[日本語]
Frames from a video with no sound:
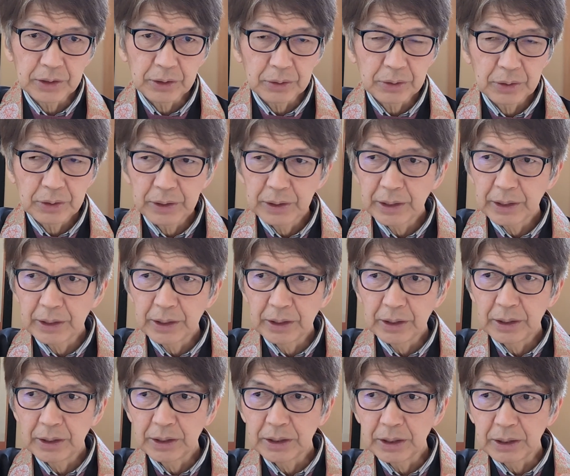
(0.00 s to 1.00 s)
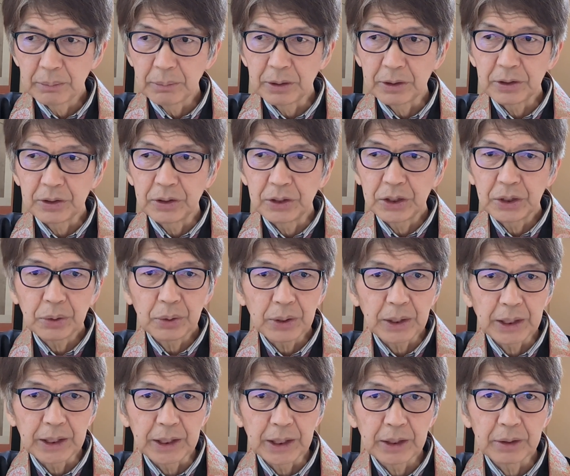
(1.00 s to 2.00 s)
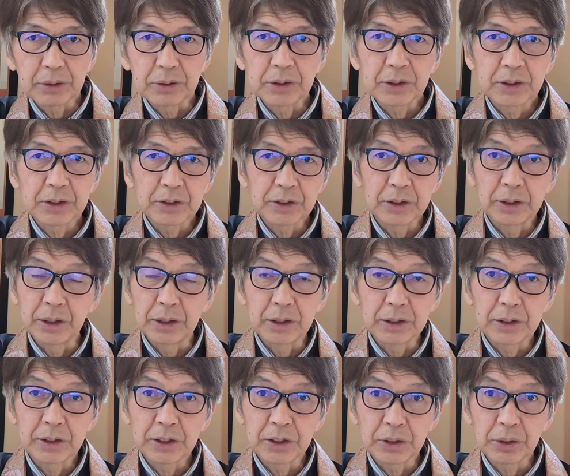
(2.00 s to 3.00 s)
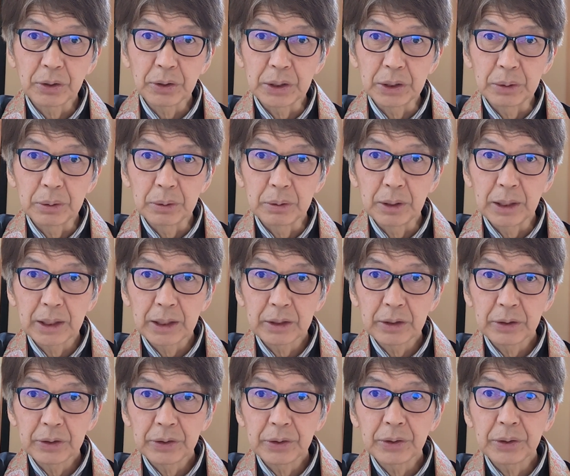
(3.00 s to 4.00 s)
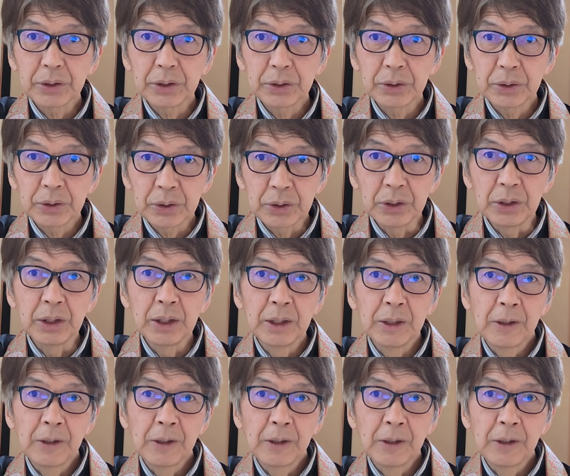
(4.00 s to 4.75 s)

読んで、えー、いきます。将来への、えー、強い不安という、